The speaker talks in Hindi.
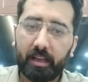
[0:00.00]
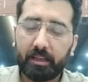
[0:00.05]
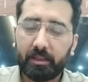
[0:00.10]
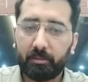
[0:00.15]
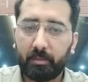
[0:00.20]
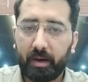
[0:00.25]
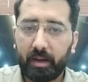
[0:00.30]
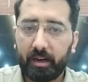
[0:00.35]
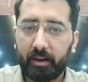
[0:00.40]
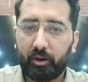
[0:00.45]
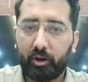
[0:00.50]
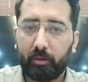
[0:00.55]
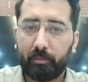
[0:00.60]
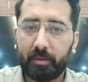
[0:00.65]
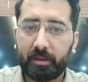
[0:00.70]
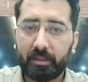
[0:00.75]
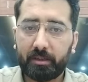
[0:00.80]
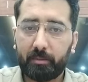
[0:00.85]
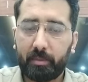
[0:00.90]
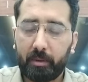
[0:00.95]
दस बारह
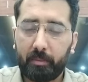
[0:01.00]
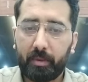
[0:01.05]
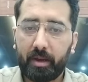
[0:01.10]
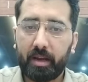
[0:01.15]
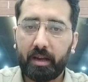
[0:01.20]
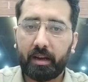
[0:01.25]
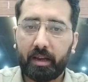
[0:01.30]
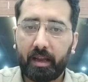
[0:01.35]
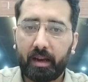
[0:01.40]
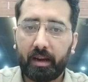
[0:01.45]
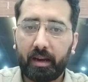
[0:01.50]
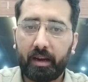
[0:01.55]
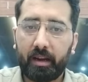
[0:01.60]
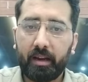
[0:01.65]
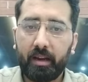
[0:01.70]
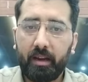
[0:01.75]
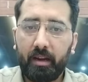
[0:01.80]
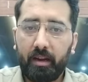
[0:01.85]
टॉपिक्स प्रिपेयर कर लें